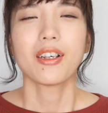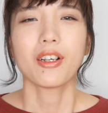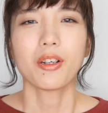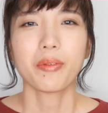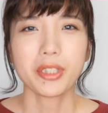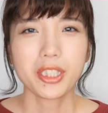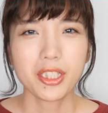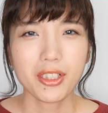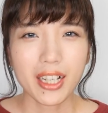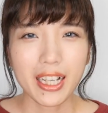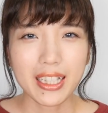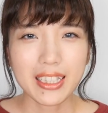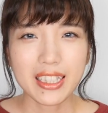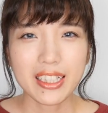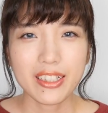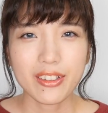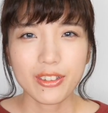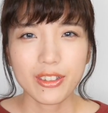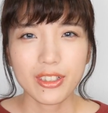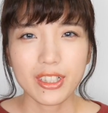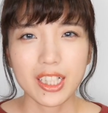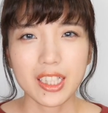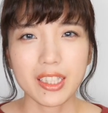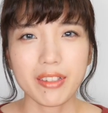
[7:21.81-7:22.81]
面白かった
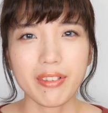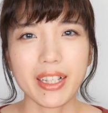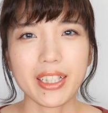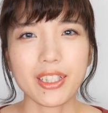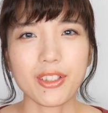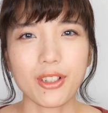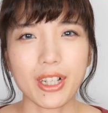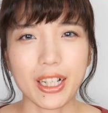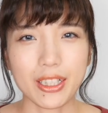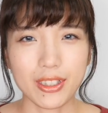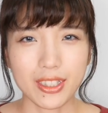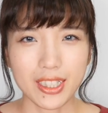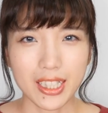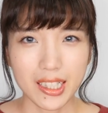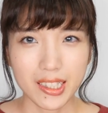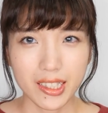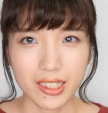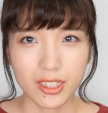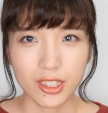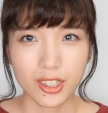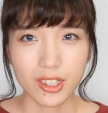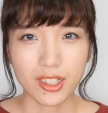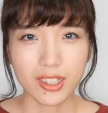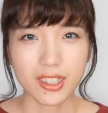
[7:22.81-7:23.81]
よという方は評価と
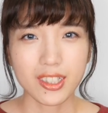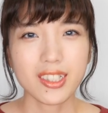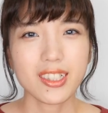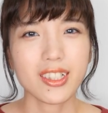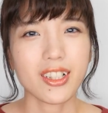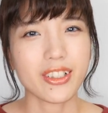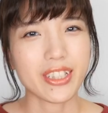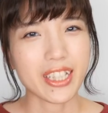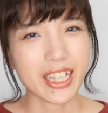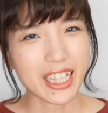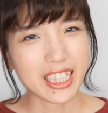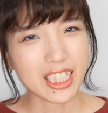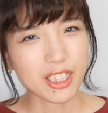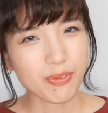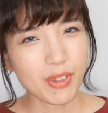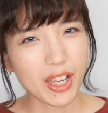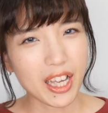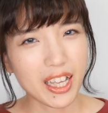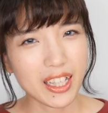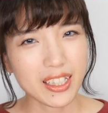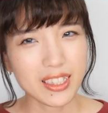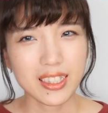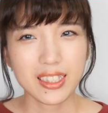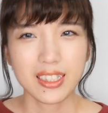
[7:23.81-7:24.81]
チャンネル登録お願いし
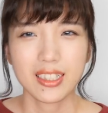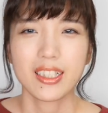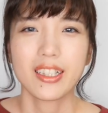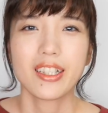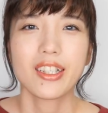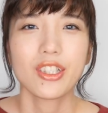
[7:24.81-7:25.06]
ます。